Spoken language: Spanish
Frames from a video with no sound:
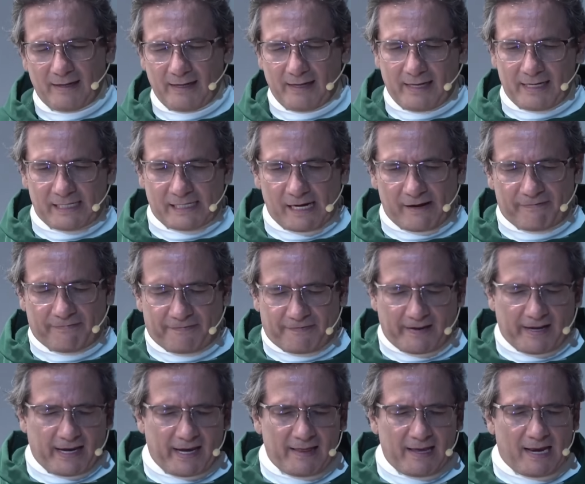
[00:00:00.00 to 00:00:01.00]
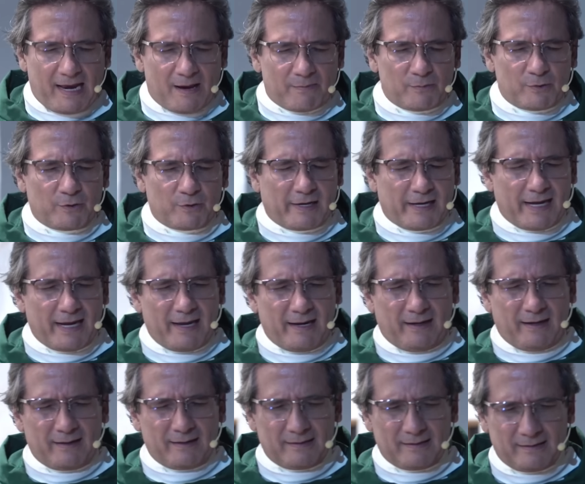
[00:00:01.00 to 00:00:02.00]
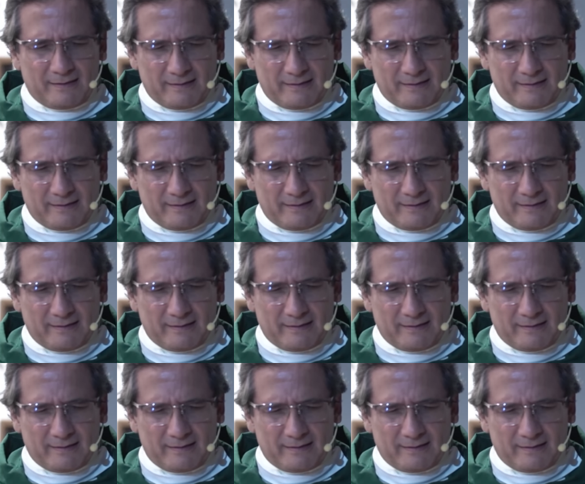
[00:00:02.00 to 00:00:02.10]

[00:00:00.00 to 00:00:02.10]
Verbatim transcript: Esa fe de la mujer